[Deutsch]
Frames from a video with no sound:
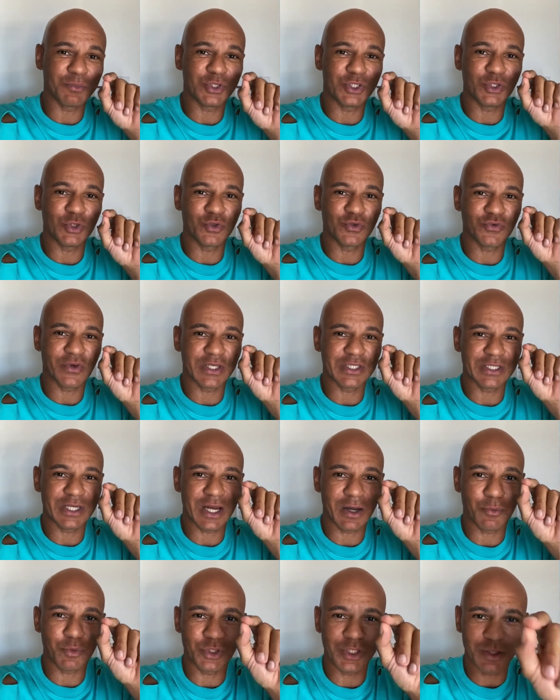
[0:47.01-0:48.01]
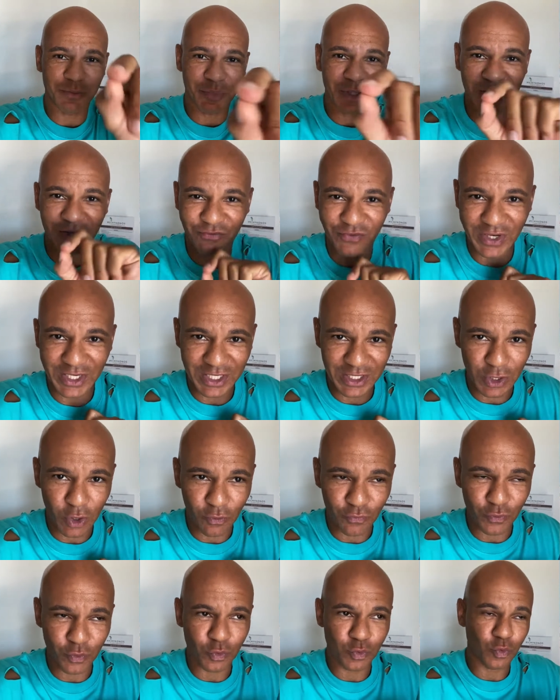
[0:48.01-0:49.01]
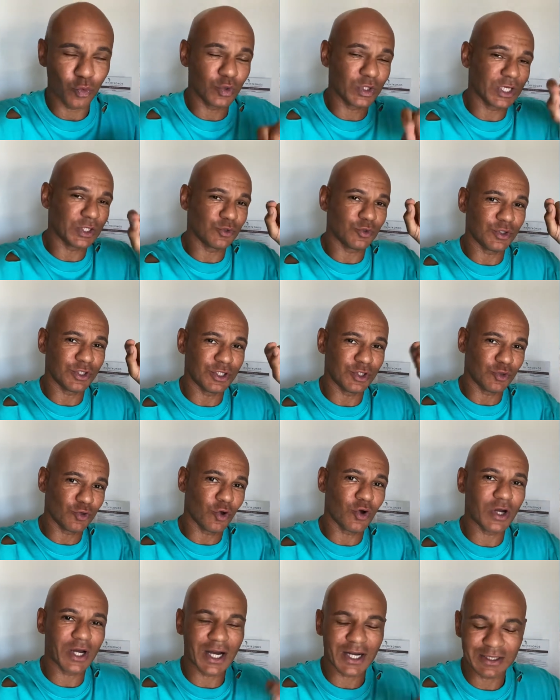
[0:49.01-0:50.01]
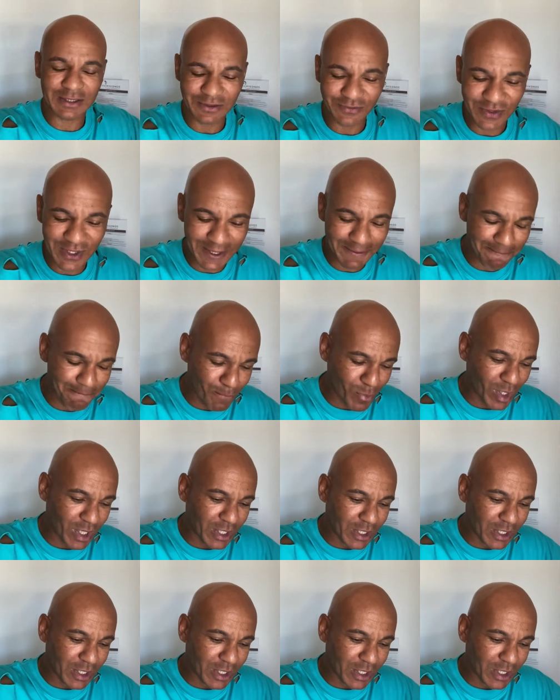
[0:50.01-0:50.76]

beziehungsweise der Abonnier-Button, wenn ihr drauf drückt und natürlich die Glocke aktivieren.